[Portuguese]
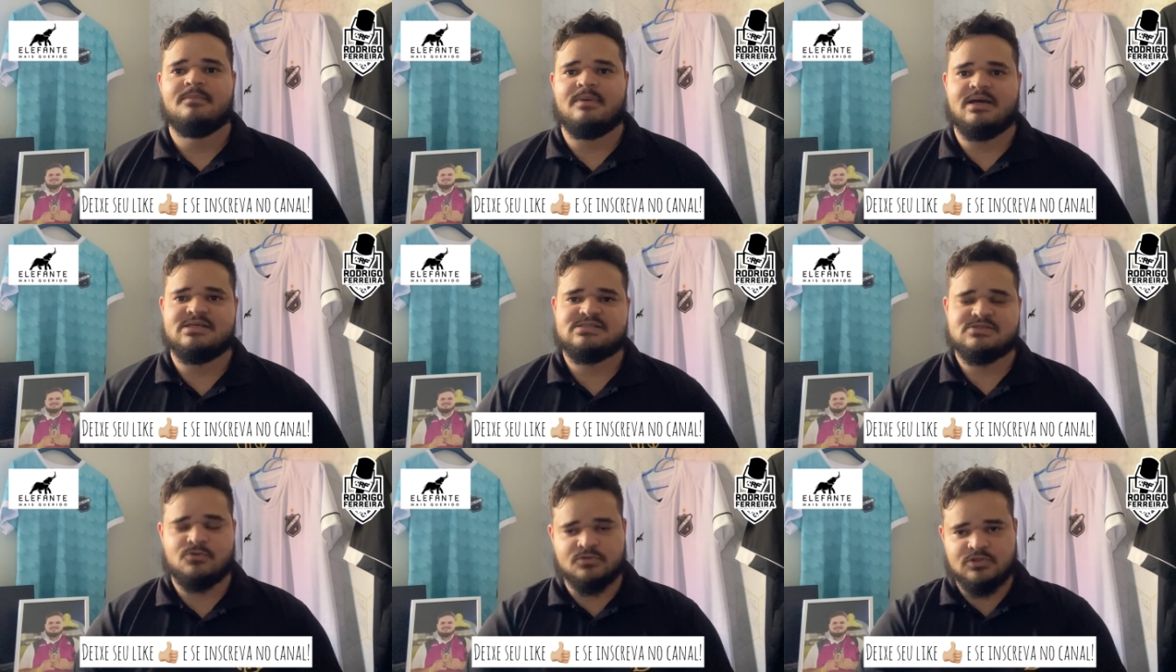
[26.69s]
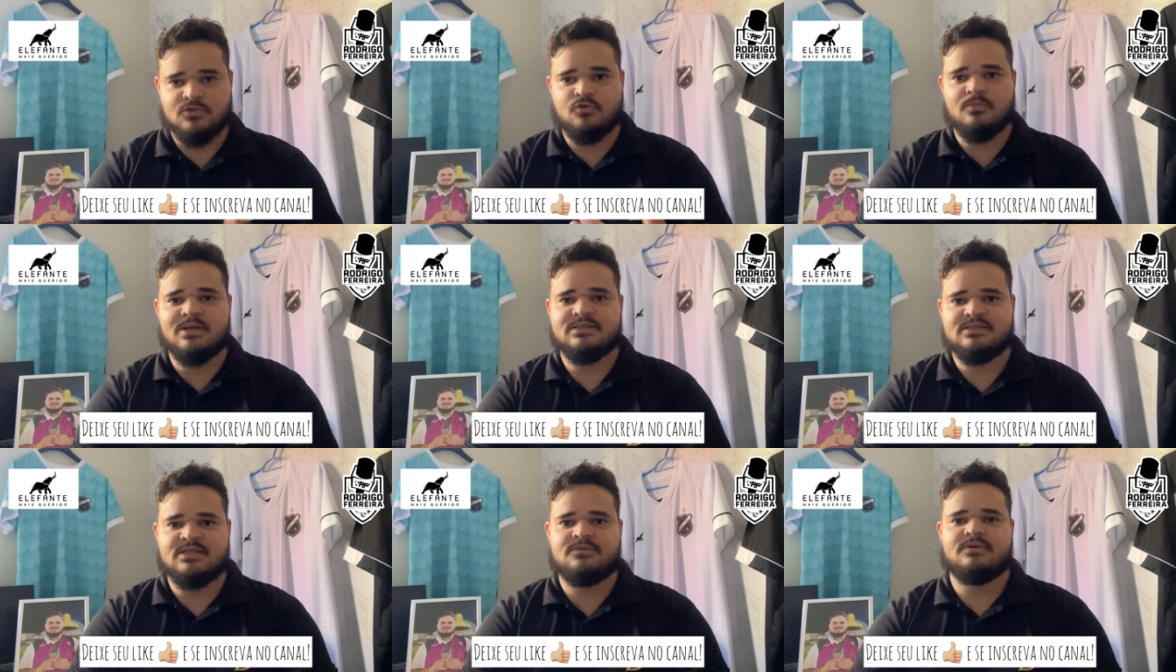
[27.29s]
mas continuo
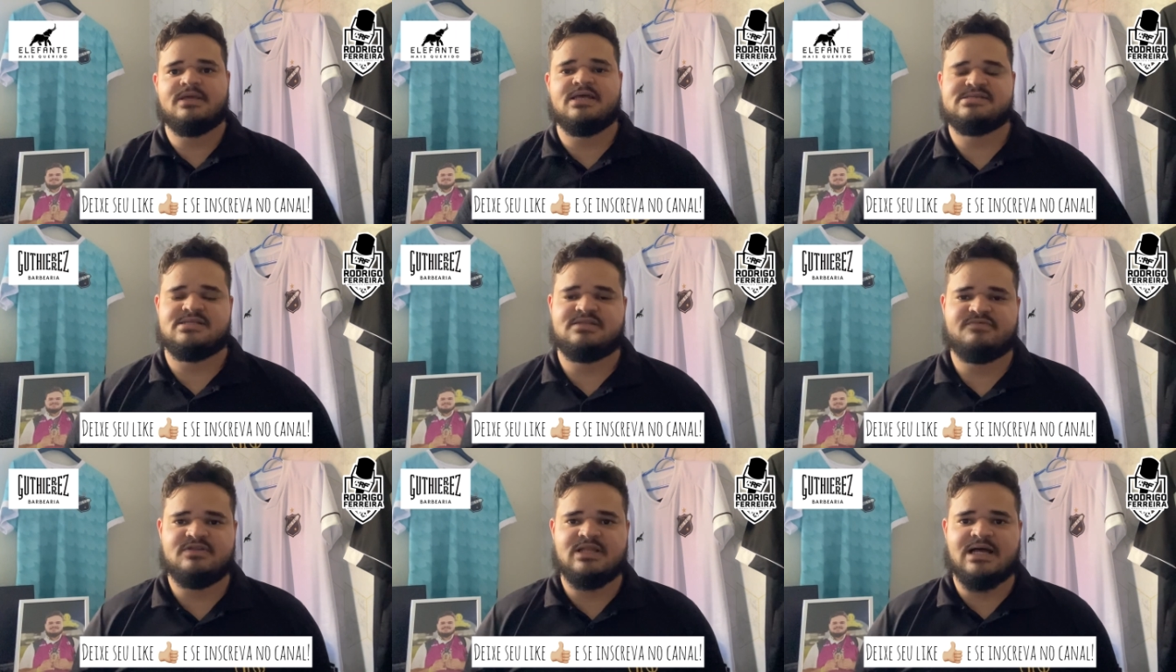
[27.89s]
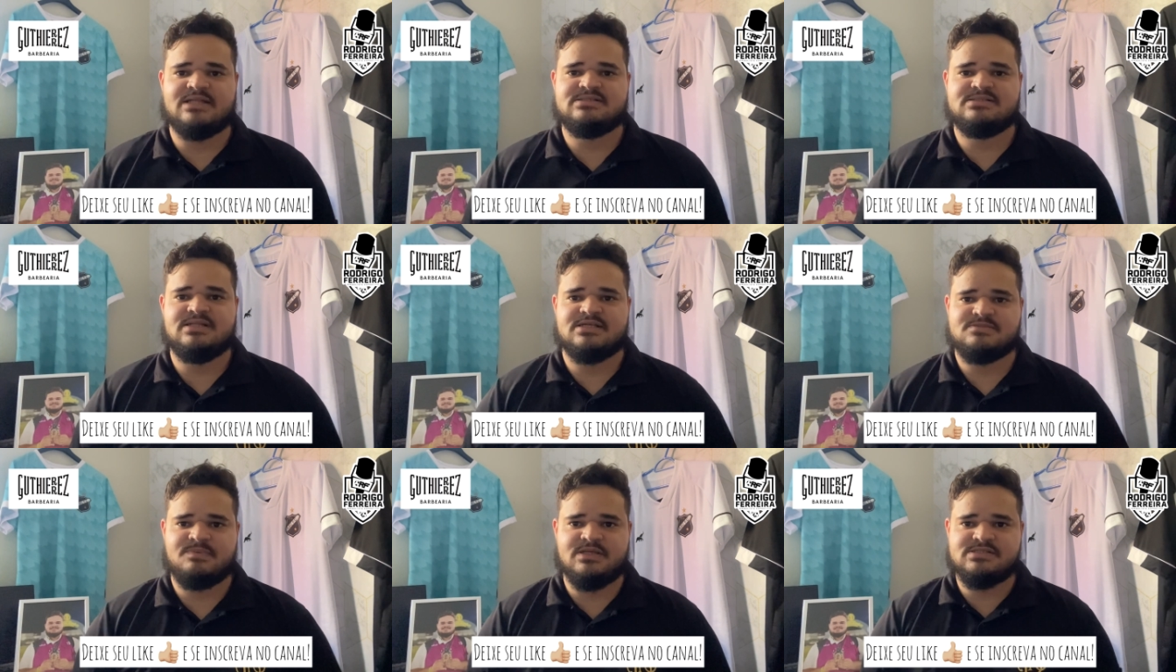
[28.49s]
mantendo aqui as atividades
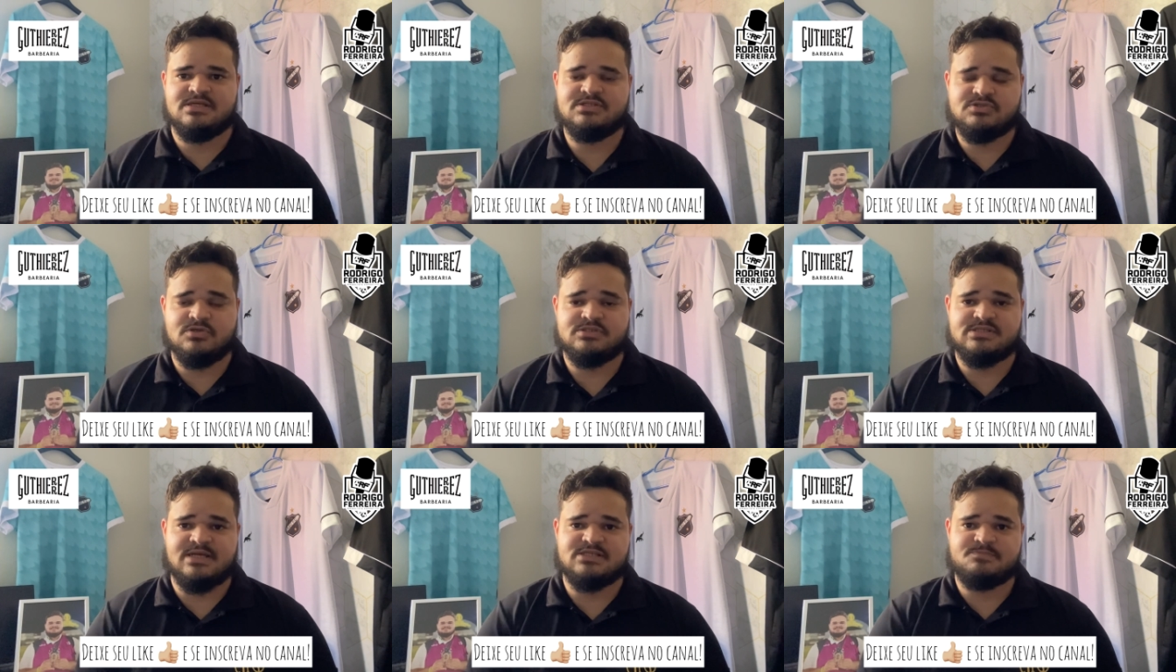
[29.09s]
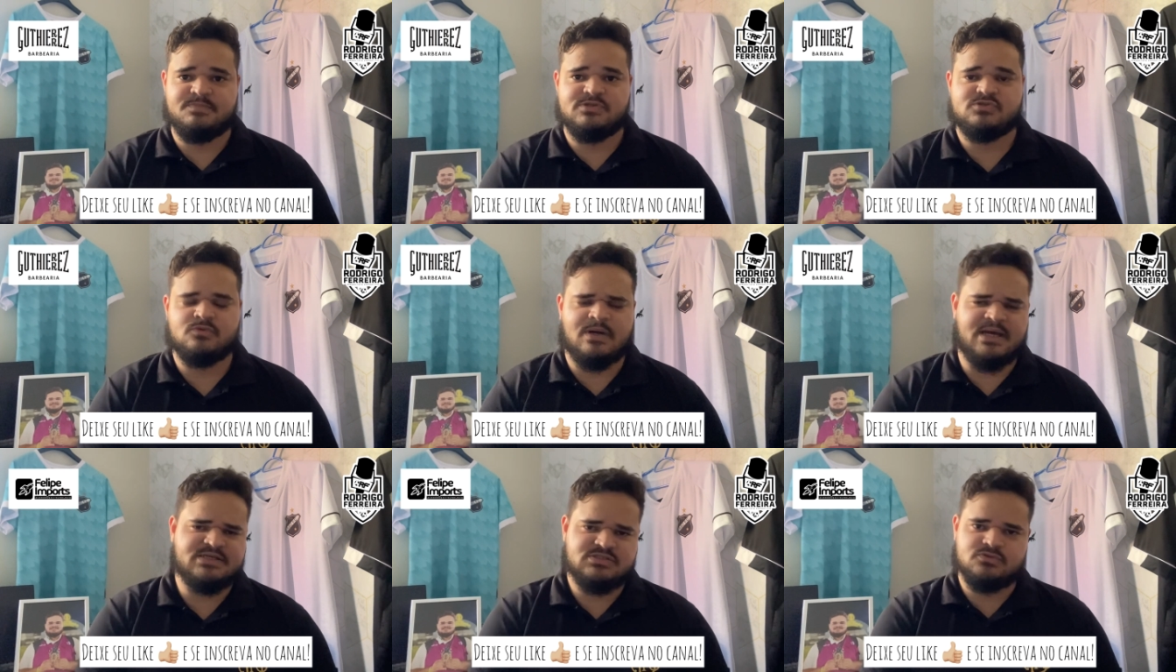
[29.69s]
nas minhas redes sociais
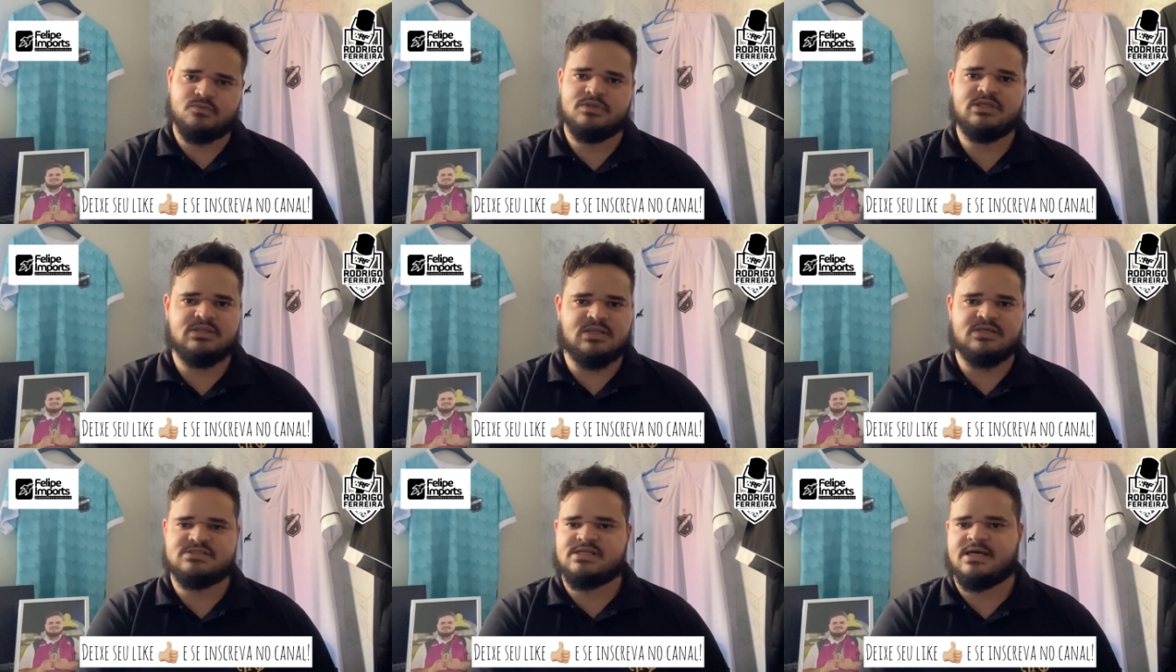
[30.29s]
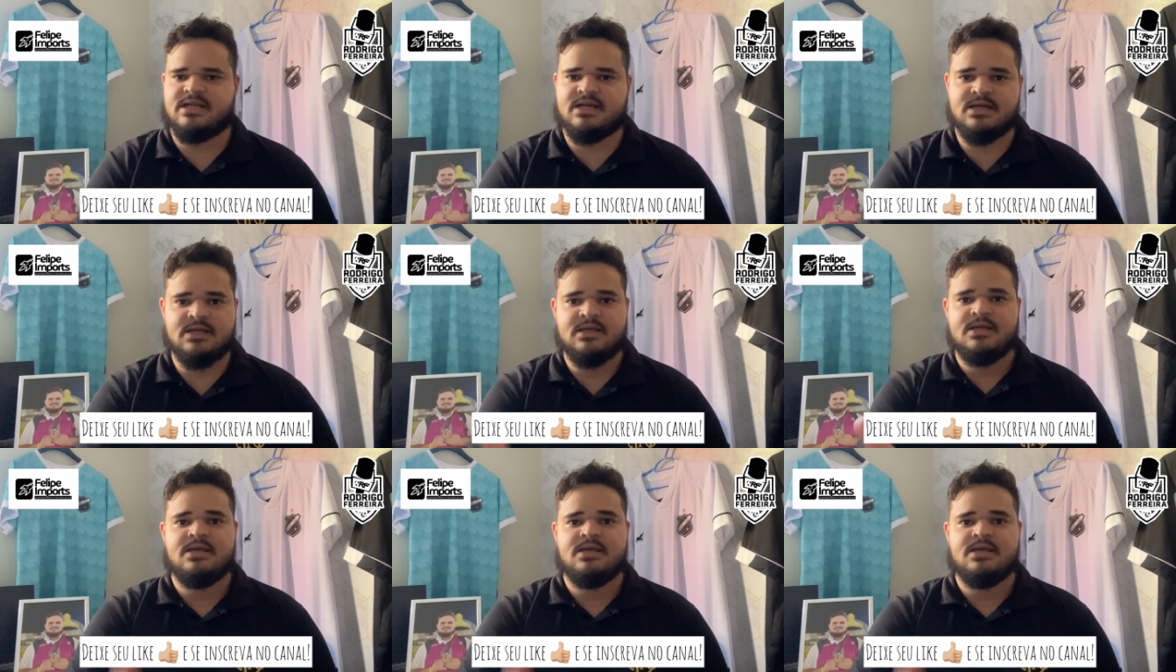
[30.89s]
pessoais, Twitter, Instagram